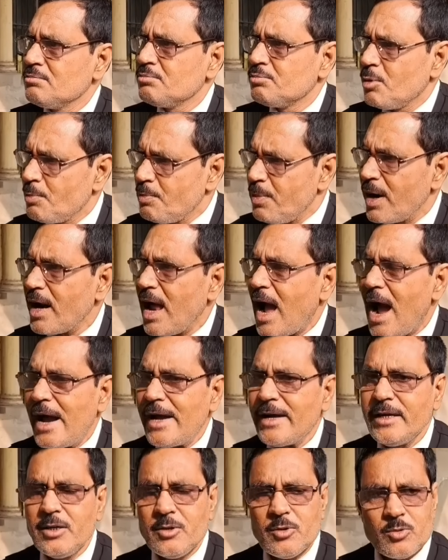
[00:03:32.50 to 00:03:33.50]
প্রপার
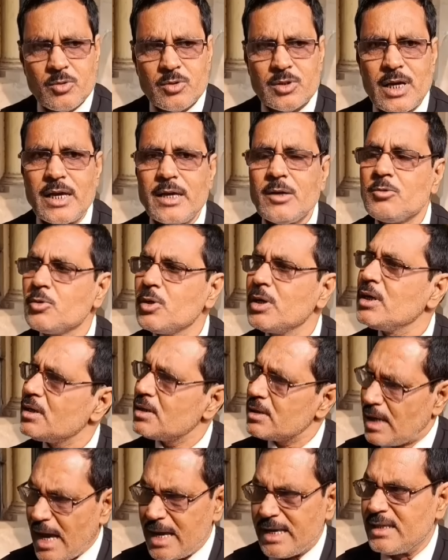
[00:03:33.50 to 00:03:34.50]
আইন অনুযায়ী উনি
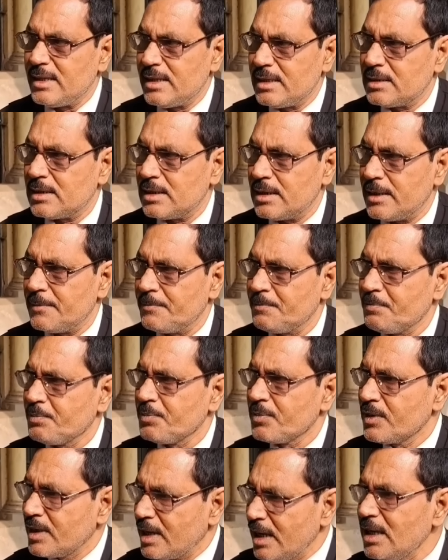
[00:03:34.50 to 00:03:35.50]
রায় দিয়েছিলেন
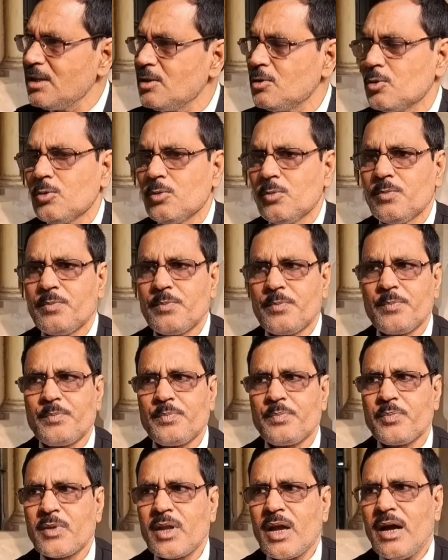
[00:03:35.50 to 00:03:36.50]
কিন্তু
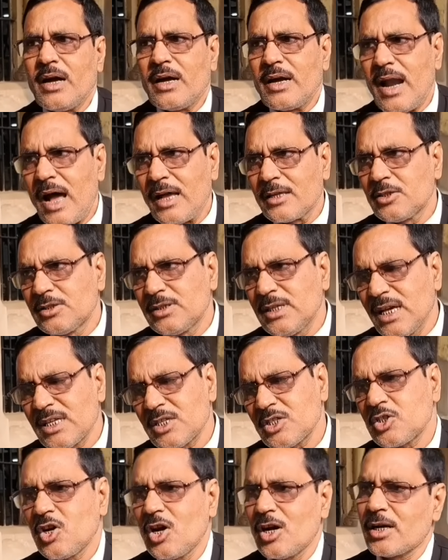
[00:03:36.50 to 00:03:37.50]
রাজ্যের
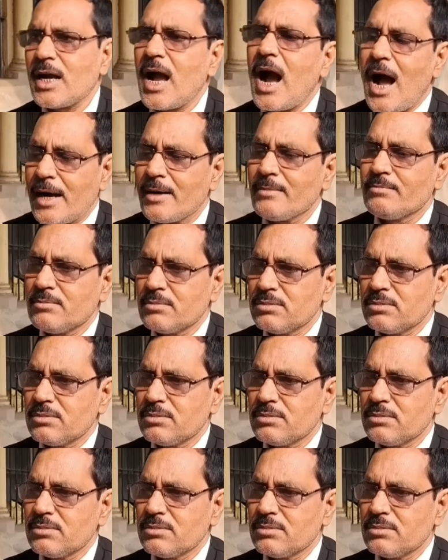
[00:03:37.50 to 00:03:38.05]
সরকার